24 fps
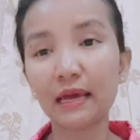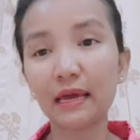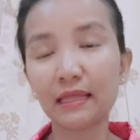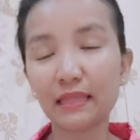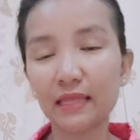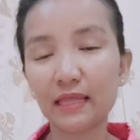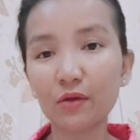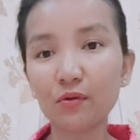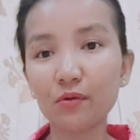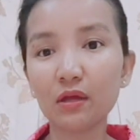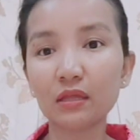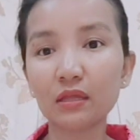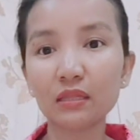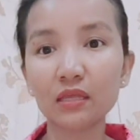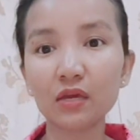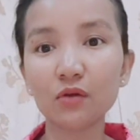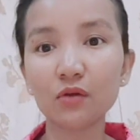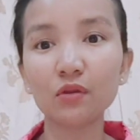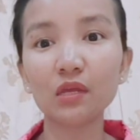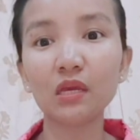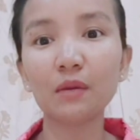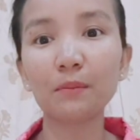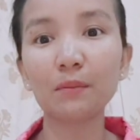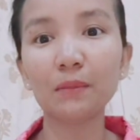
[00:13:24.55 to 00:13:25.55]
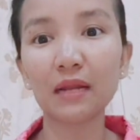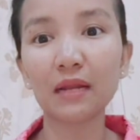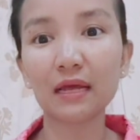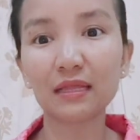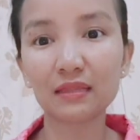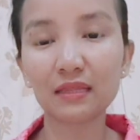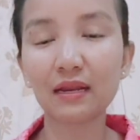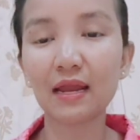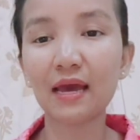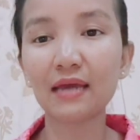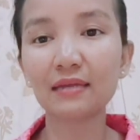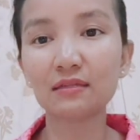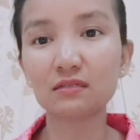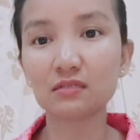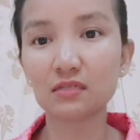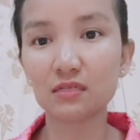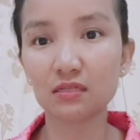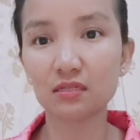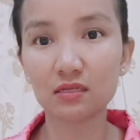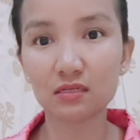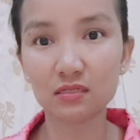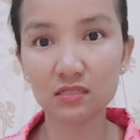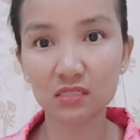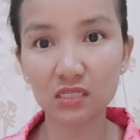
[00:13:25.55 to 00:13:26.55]
เที่ยวนั้นเที่ยวนี้มันอันตรายจั
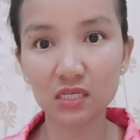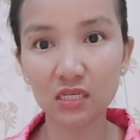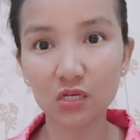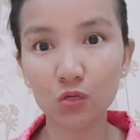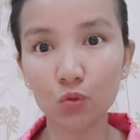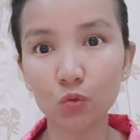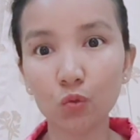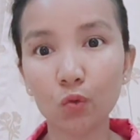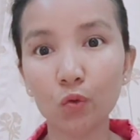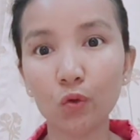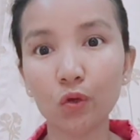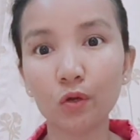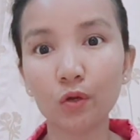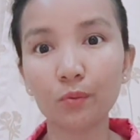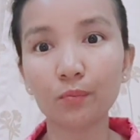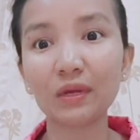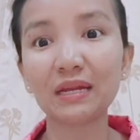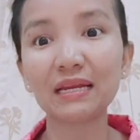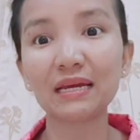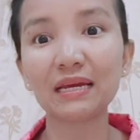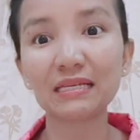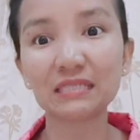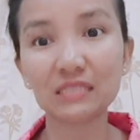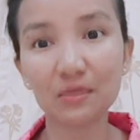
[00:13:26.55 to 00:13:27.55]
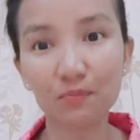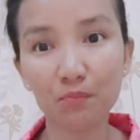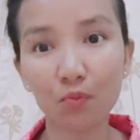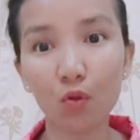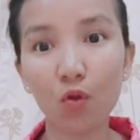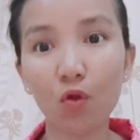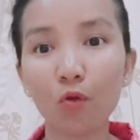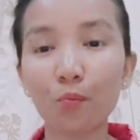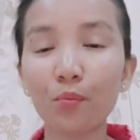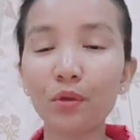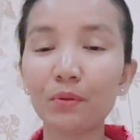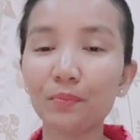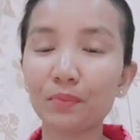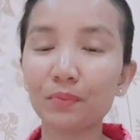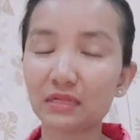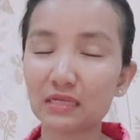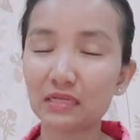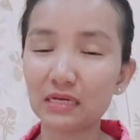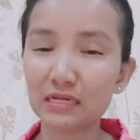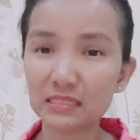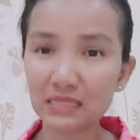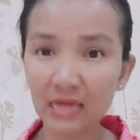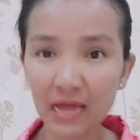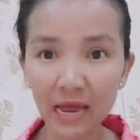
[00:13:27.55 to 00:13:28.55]
งจังซี่เนาะทุกคนเพิ่นก็จะบอกเบิดเพิ่น
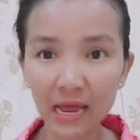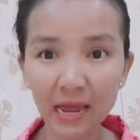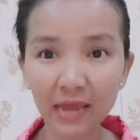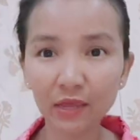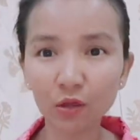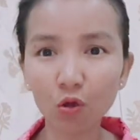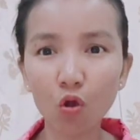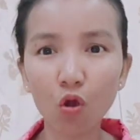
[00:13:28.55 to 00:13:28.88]
ก็จะให้